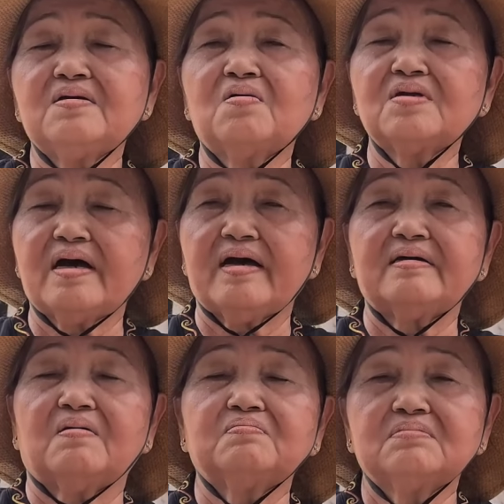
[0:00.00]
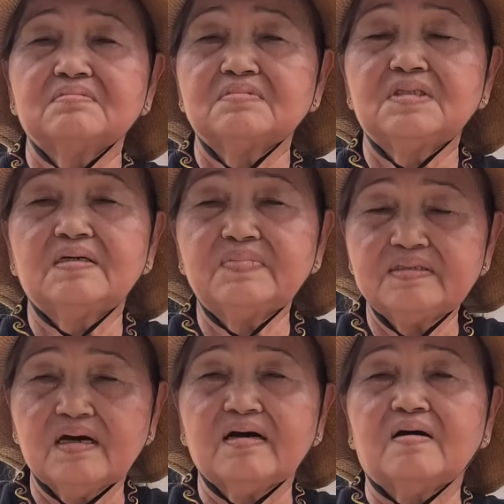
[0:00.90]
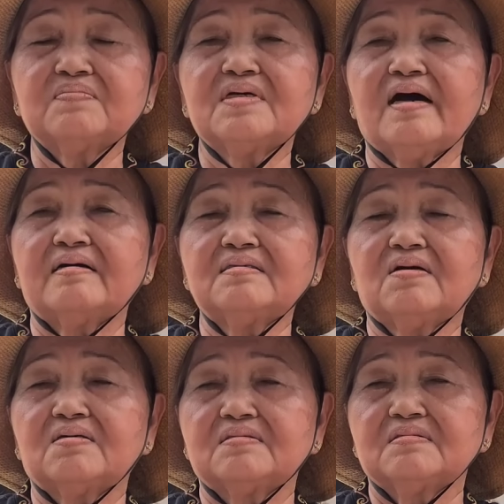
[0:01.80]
vô nó hại ổng nên bây giờ ổng nó ẩn rồi